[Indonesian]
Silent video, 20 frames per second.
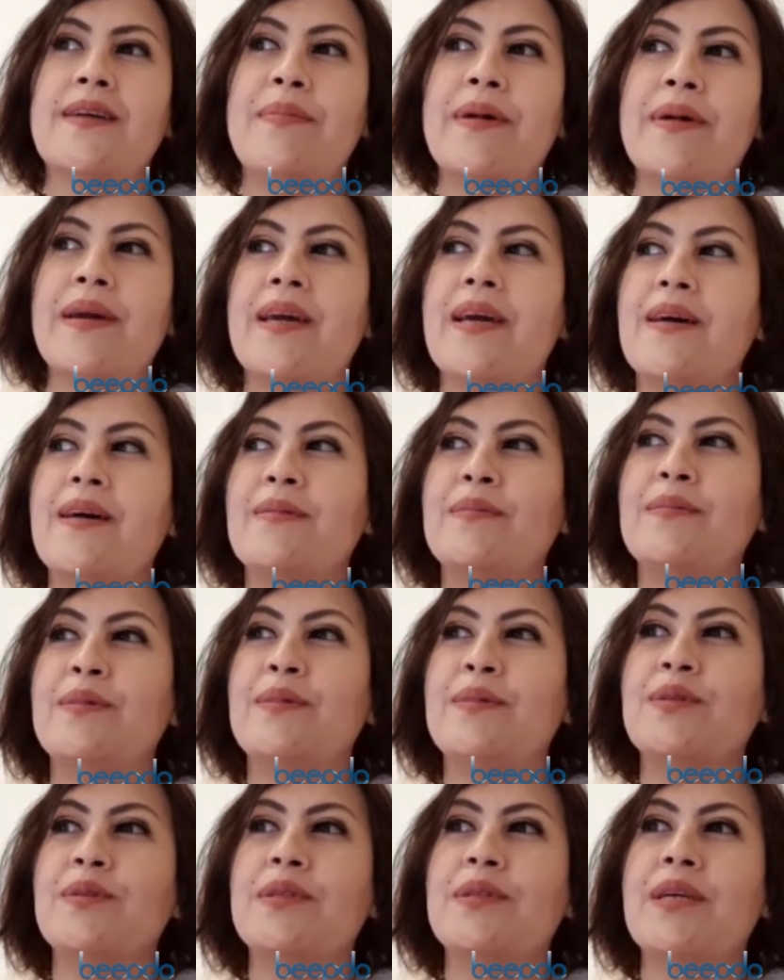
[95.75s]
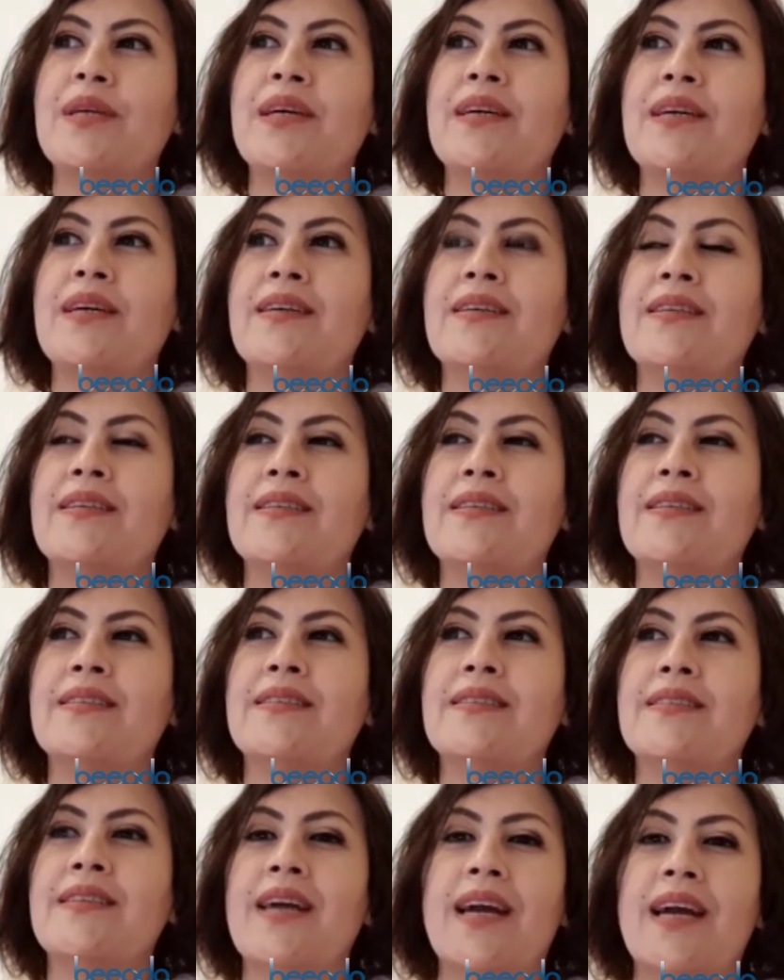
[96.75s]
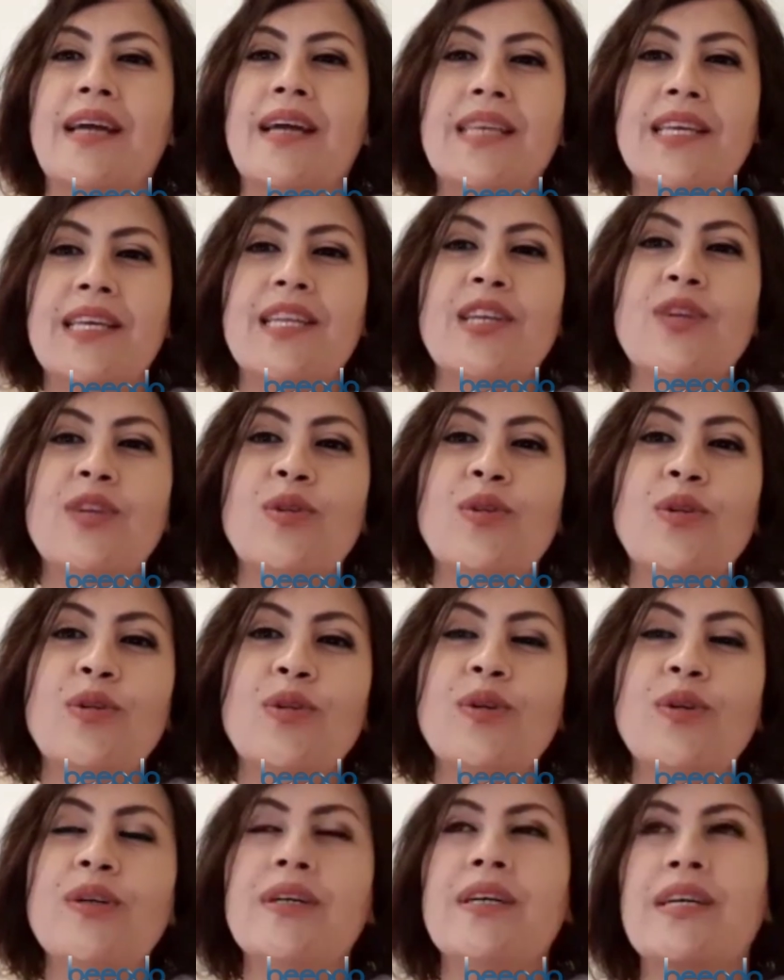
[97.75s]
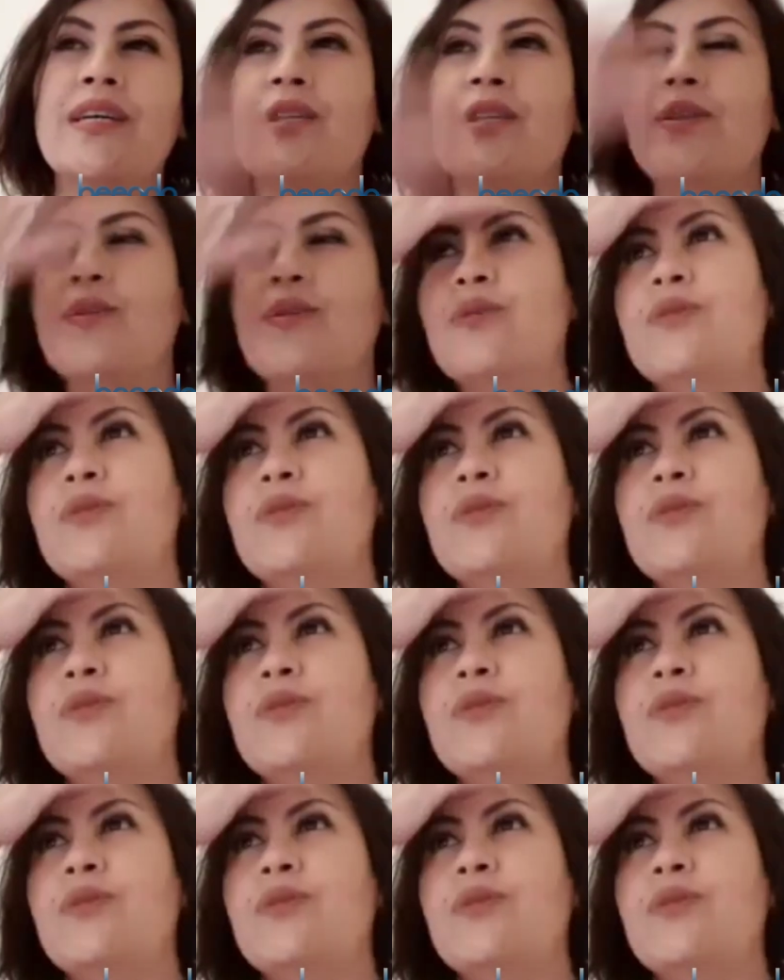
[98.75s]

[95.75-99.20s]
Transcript: apa ya maksudnya jaga diri dulu itu,